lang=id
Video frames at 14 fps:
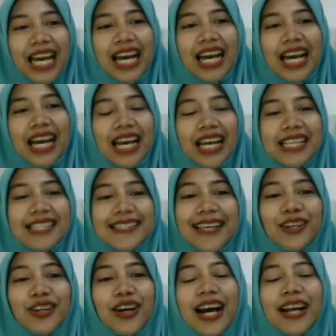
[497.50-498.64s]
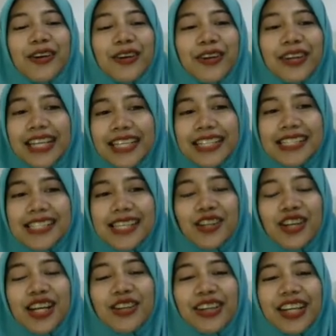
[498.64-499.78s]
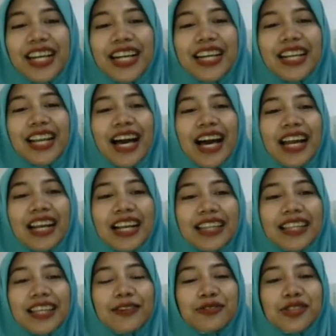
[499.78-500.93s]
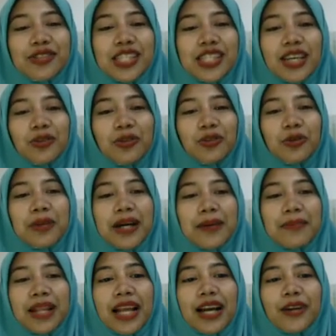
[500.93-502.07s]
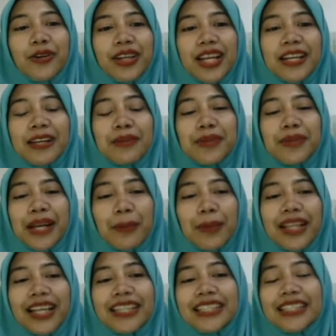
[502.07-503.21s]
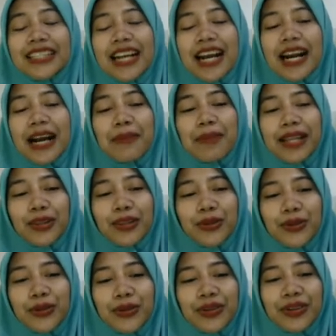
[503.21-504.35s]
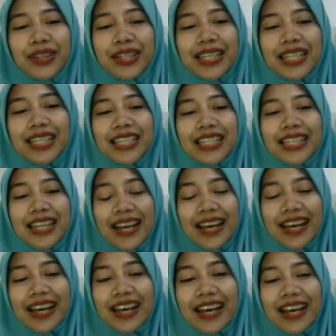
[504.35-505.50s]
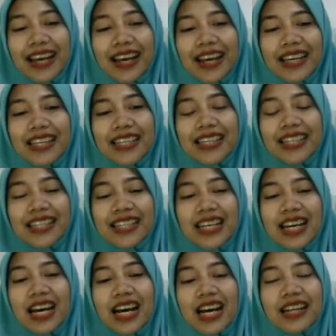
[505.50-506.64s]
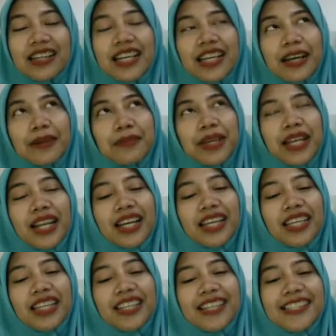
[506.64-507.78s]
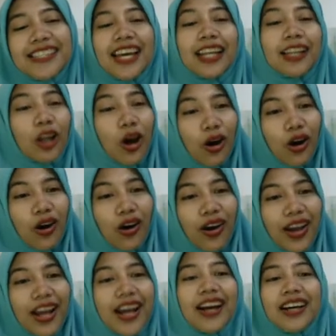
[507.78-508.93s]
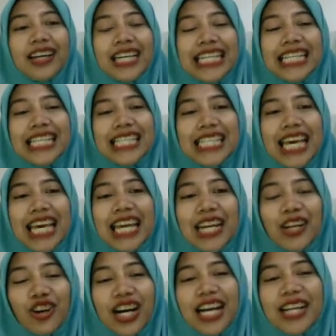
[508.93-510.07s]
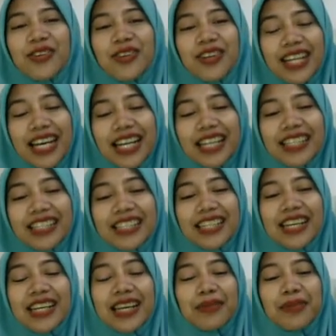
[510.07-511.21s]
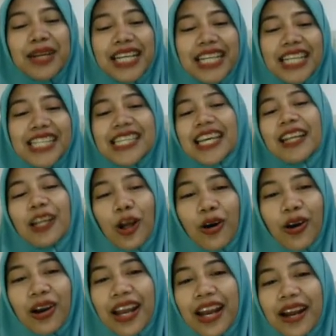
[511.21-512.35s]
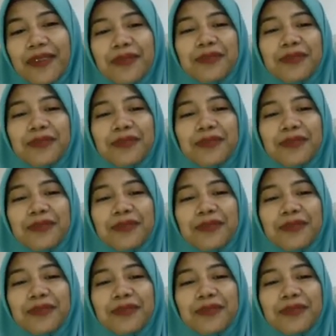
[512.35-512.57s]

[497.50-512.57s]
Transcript: Nah, sendok adonan. Sendok adonan adalah alat yang fungsinya untuk mengambil adonan dan menempelkan ke kerangka patung. Nah, ada yang bilang ini cetok ya sendok adonan. Ada yang bilang ini cetok ya.